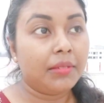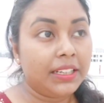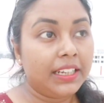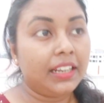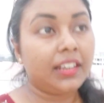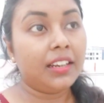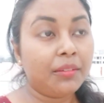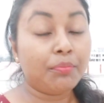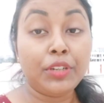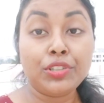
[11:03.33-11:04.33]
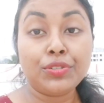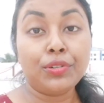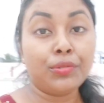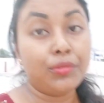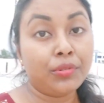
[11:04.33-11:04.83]
আমাদের এখানে
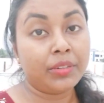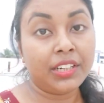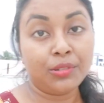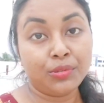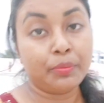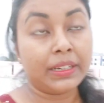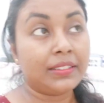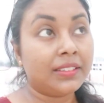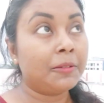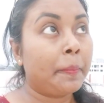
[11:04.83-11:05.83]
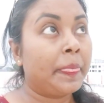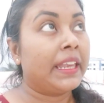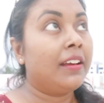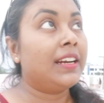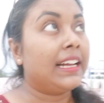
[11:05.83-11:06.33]
ভীষণ হনুমানের উৎপাত
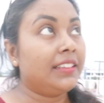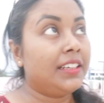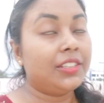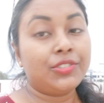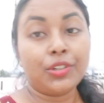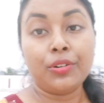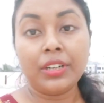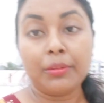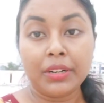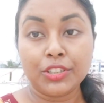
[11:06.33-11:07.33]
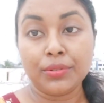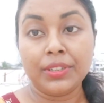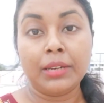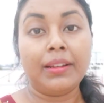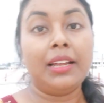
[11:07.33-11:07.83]
রাতে যখন আমরা
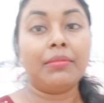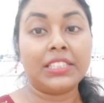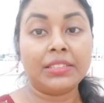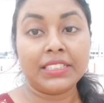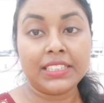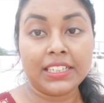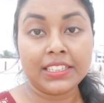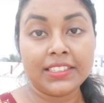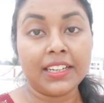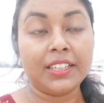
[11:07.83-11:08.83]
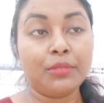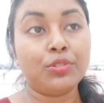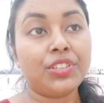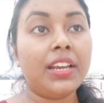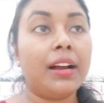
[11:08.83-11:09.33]
সন্ধেবেলায় মাঝে মাঝে এসে ছাদে
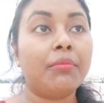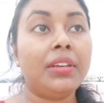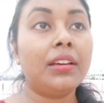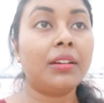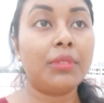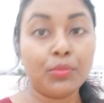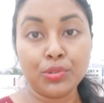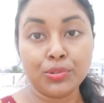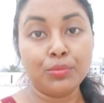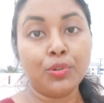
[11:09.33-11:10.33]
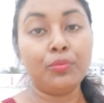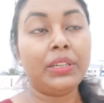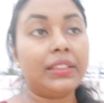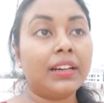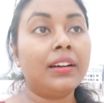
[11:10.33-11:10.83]
বসি আমি আমার বন্ধু
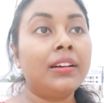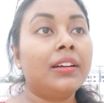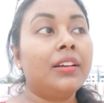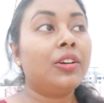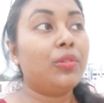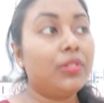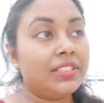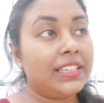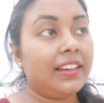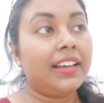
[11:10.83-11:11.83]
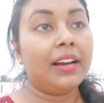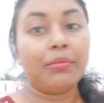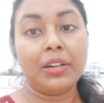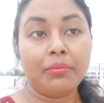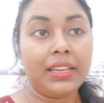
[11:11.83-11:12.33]
মৌমিতা ওর ছেলে
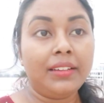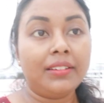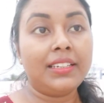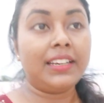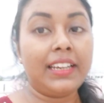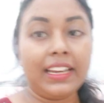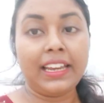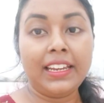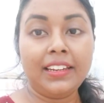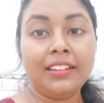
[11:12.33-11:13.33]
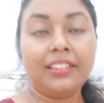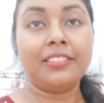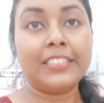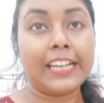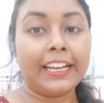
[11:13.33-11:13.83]
আমার মেয়ে ঠিক এই
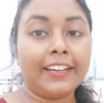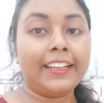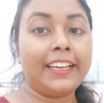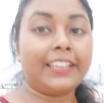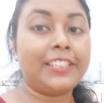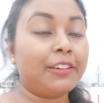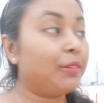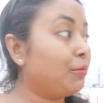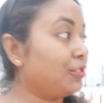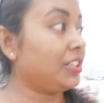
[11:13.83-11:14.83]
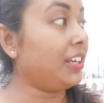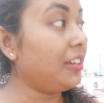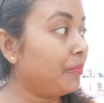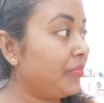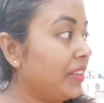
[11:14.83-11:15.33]
জায়গাটায় এসে আমরা বসি
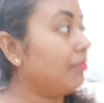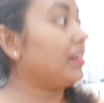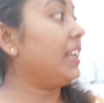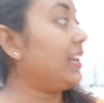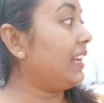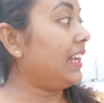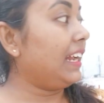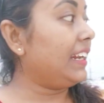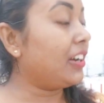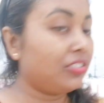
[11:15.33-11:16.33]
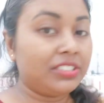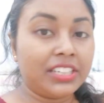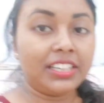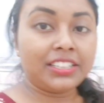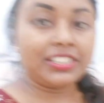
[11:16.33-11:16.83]
মানে এটা হচ্ছে